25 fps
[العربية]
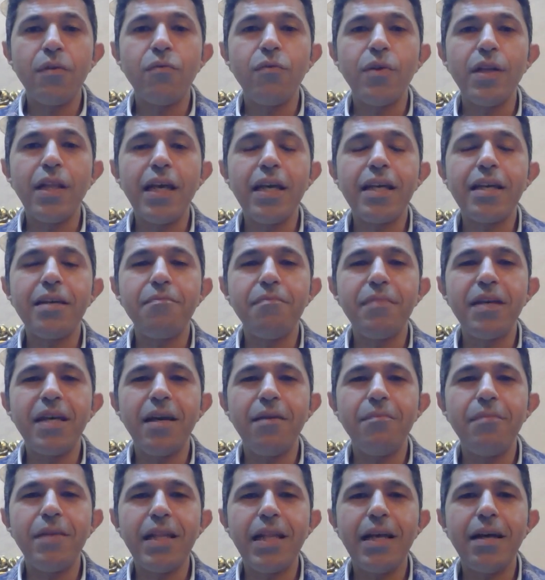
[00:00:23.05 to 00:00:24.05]
ولكن
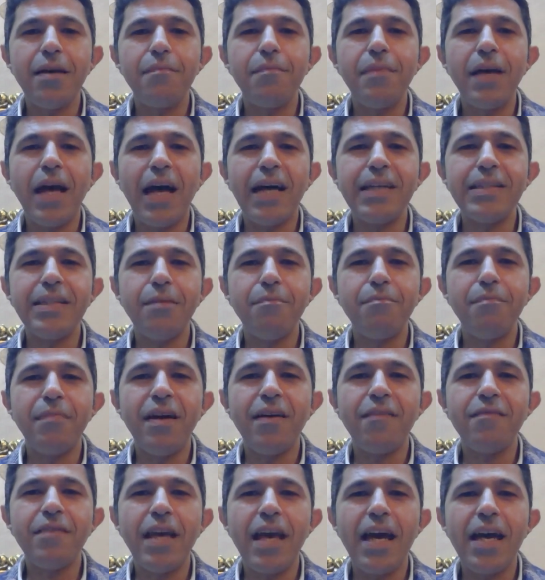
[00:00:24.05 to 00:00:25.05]
بيعملها بعدم
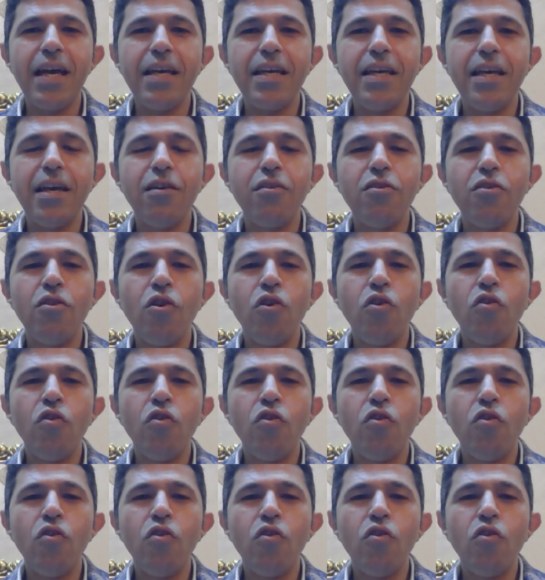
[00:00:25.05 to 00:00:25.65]
اريحيه